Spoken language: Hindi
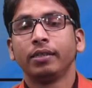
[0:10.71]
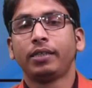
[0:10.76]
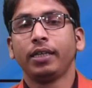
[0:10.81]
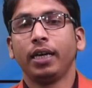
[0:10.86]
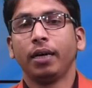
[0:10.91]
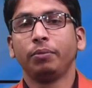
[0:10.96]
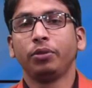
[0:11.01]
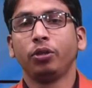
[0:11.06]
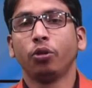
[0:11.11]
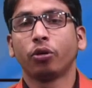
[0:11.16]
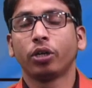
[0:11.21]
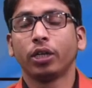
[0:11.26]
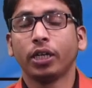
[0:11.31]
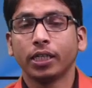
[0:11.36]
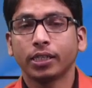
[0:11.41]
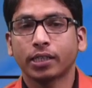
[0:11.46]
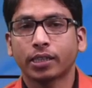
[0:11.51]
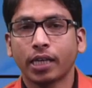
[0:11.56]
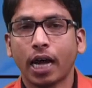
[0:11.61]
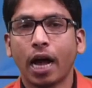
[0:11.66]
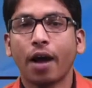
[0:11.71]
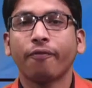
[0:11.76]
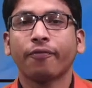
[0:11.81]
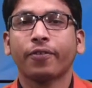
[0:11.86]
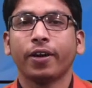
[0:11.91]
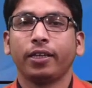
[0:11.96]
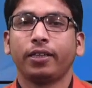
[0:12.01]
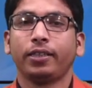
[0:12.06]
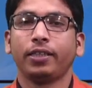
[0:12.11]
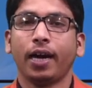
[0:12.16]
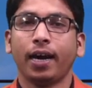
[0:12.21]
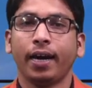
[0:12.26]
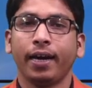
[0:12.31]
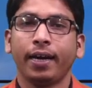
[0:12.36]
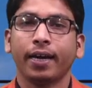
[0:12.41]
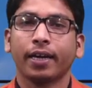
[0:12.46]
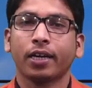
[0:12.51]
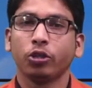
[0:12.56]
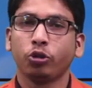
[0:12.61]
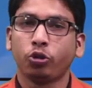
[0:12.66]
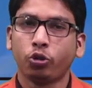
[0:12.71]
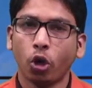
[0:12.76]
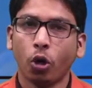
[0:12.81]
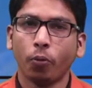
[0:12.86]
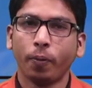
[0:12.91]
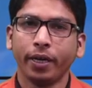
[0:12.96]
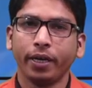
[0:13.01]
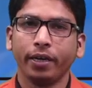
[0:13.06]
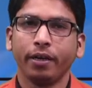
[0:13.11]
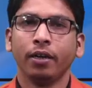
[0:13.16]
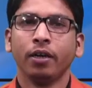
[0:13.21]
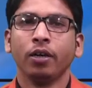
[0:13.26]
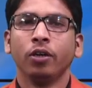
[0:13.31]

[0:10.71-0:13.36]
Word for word: सीएम योगी ने साफ कह दिया है कि जो भी